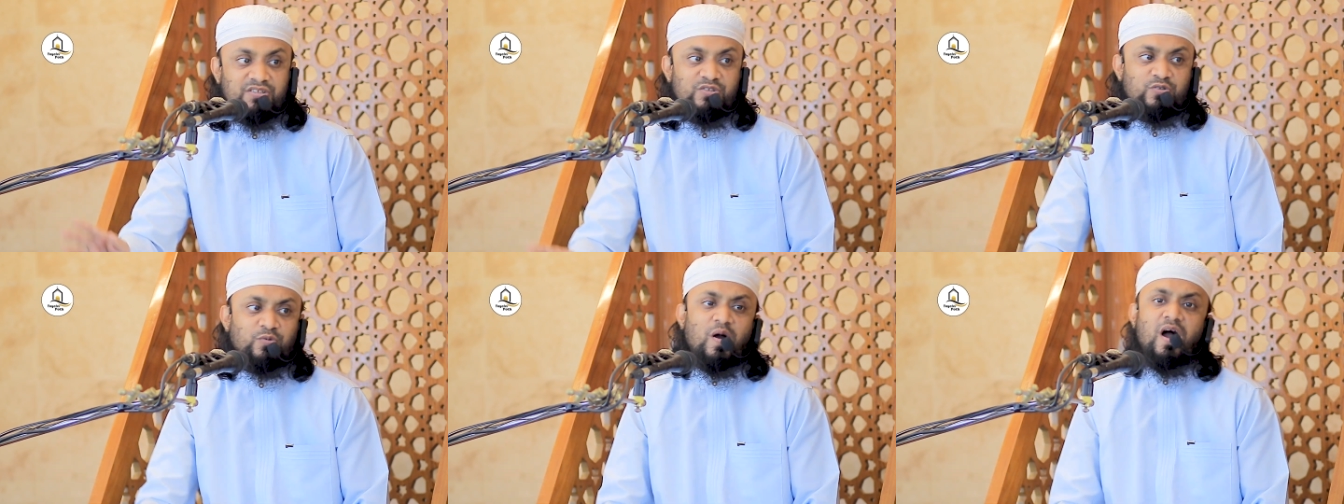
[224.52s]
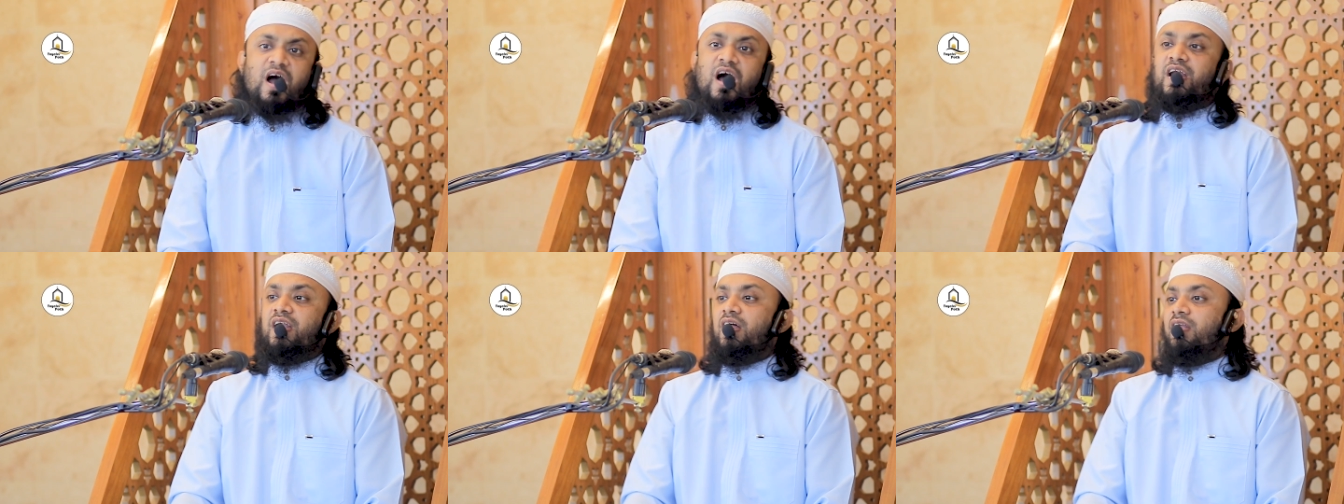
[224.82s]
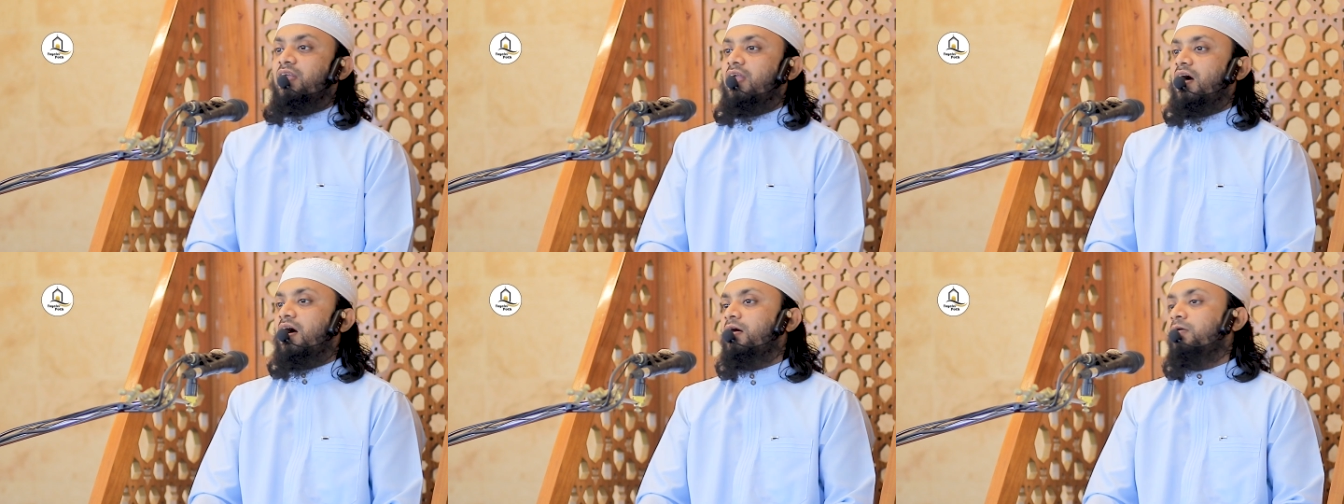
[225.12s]

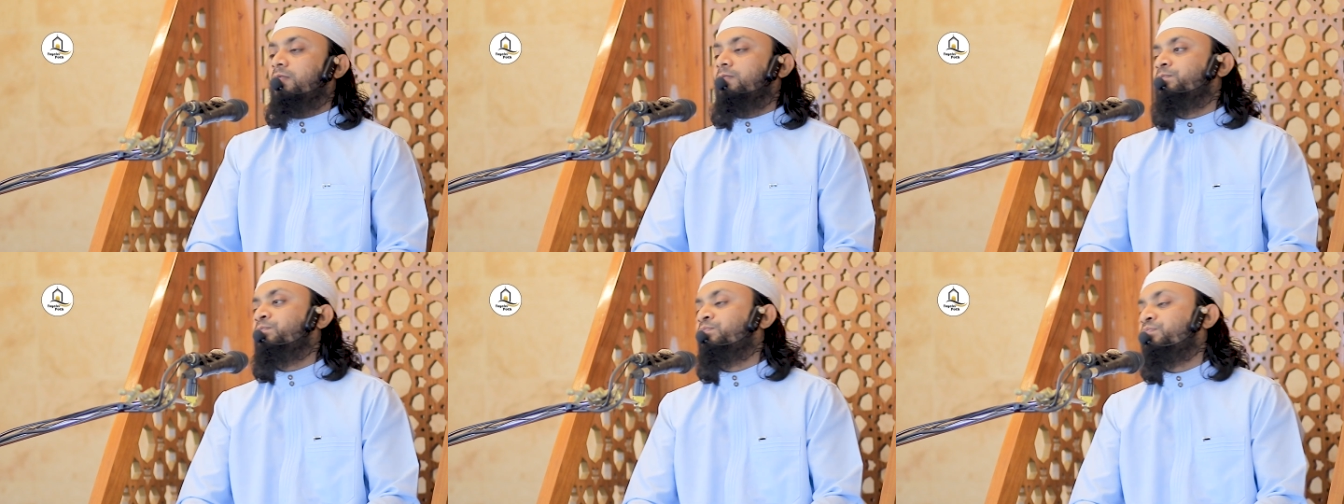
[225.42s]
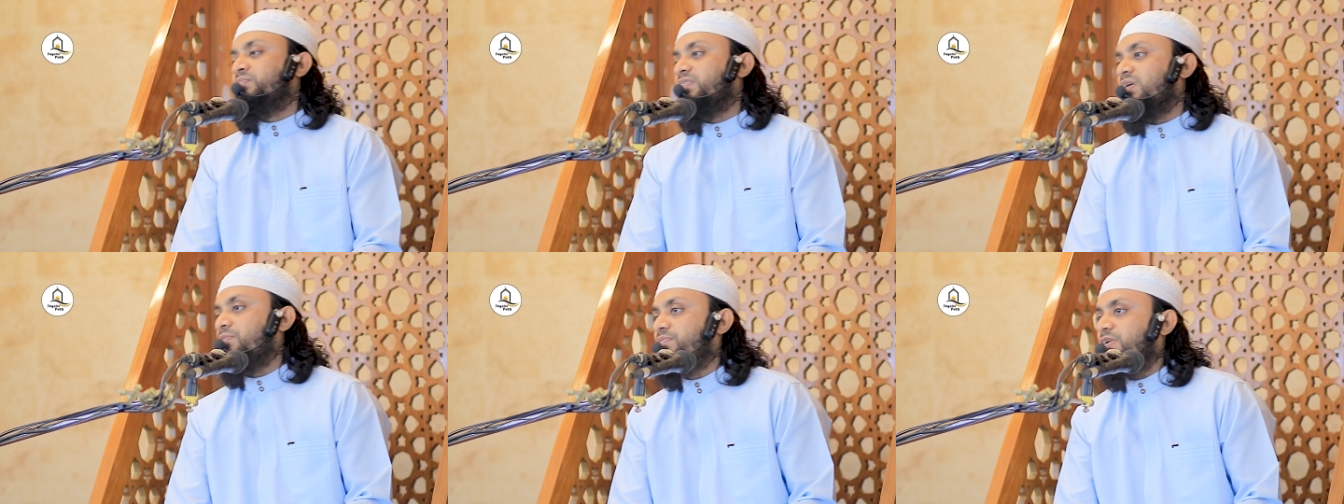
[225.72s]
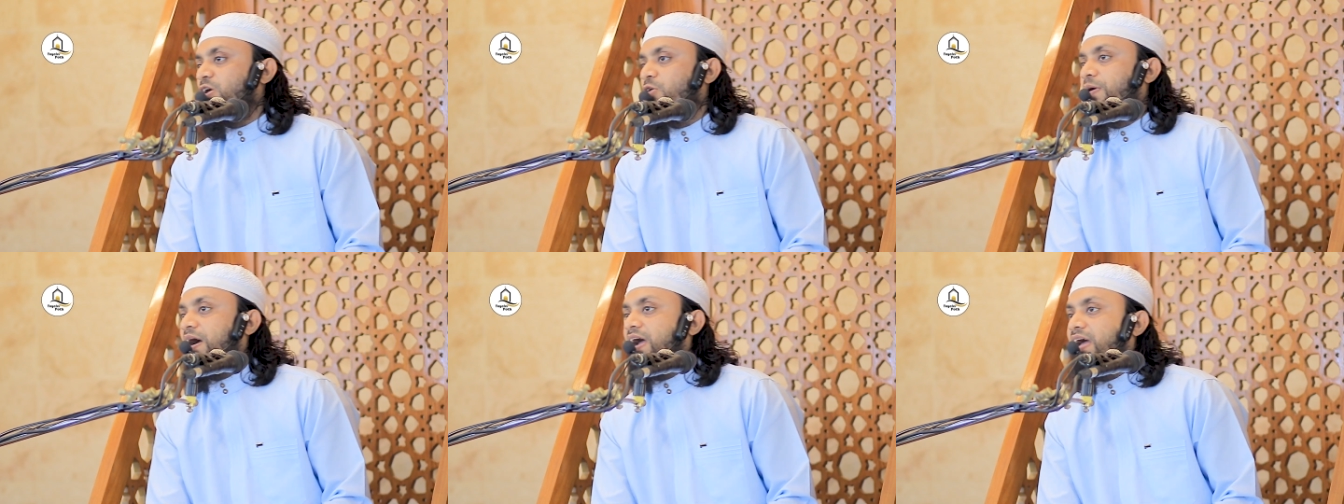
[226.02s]
সুবহানাল্লাহ
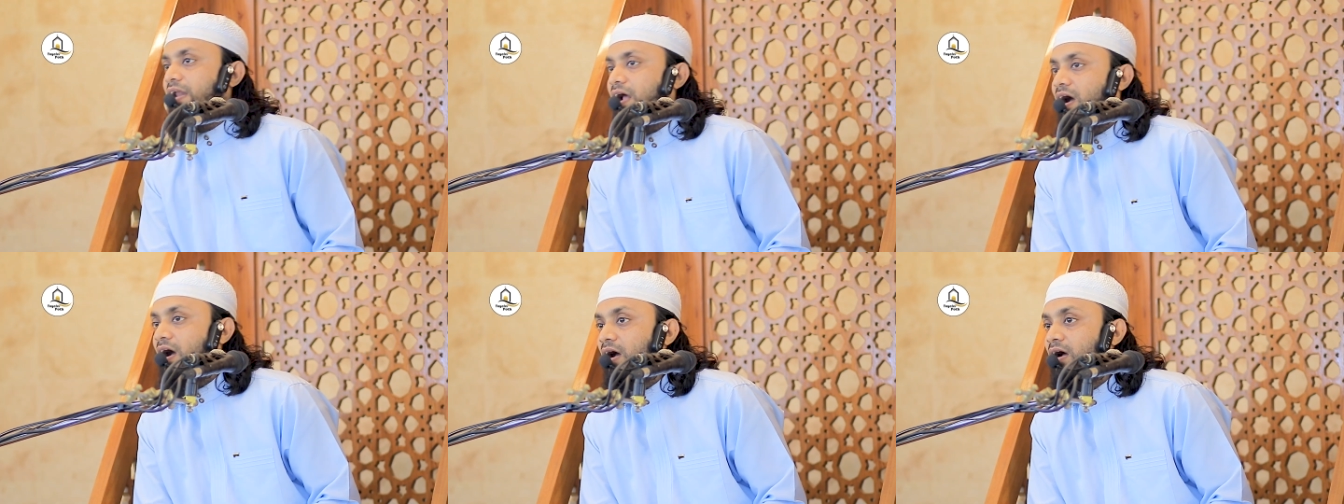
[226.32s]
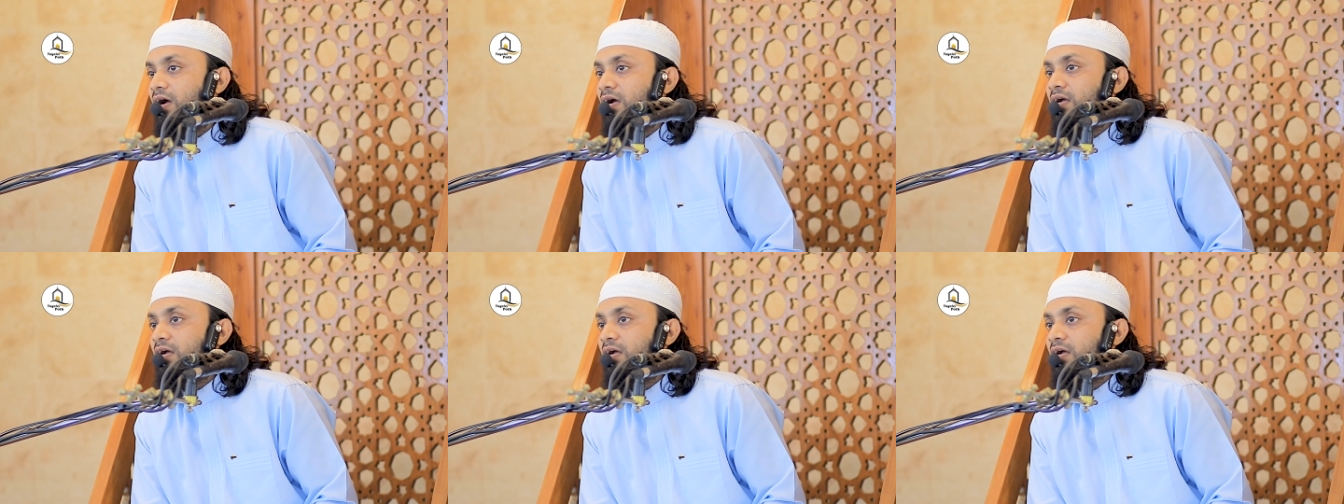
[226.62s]
প্রিয় ভাইয়েরা